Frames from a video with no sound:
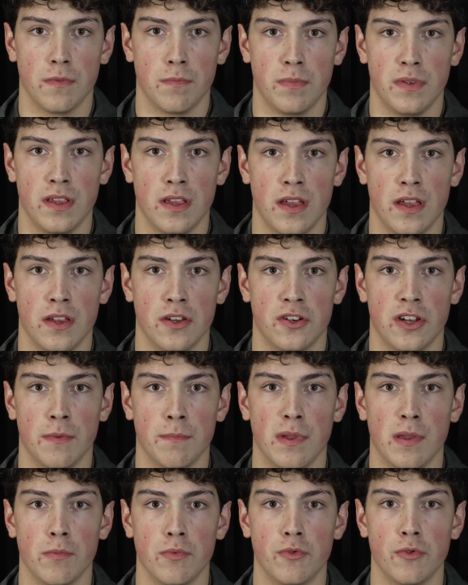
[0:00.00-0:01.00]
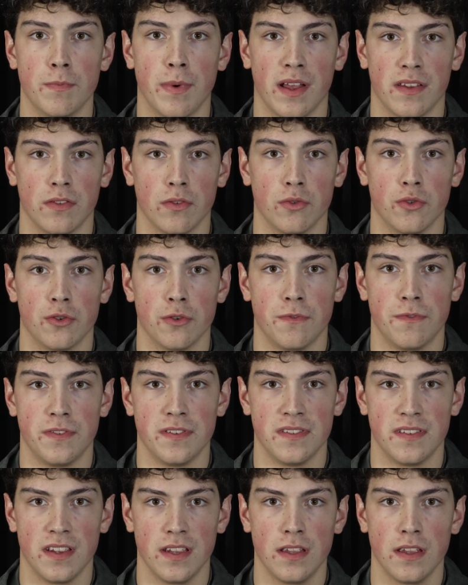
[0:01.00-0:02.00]
puis euh, je l'admets beaucoup par son jeu
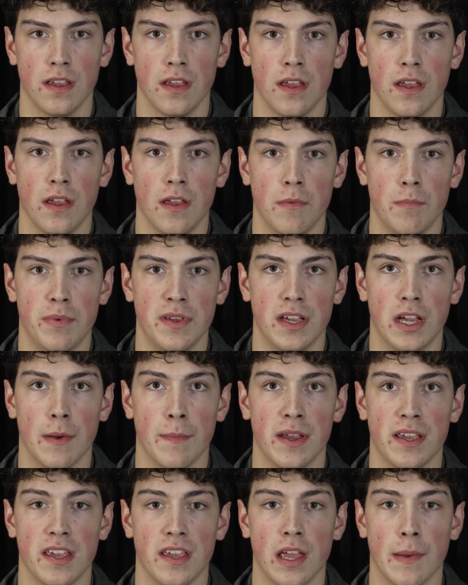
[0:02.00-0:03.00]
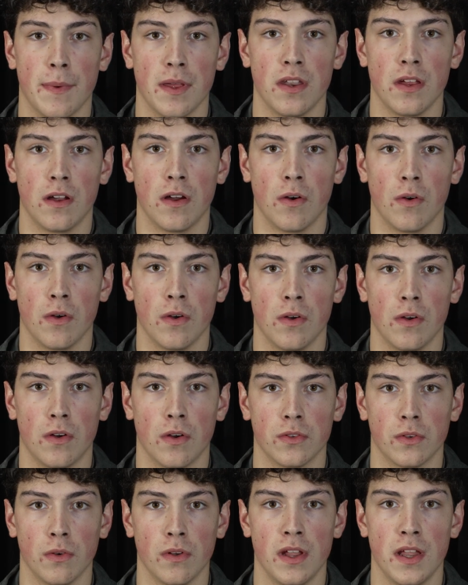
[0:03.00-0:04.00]
physique, puis comment il est capable de
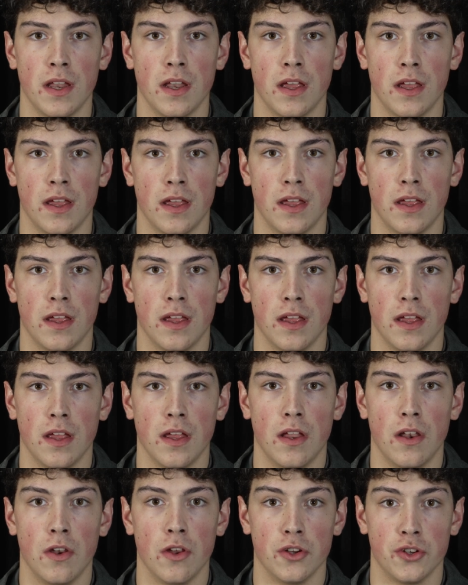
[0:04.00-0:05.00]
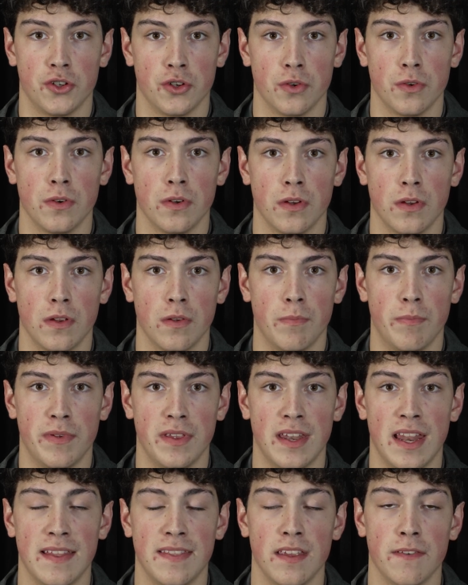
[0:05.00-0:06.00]
contrôler le, jeu,
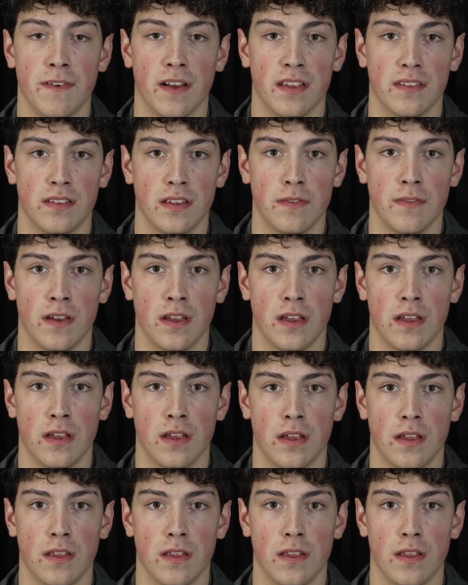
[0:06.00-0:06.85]
puis d'être défensif en,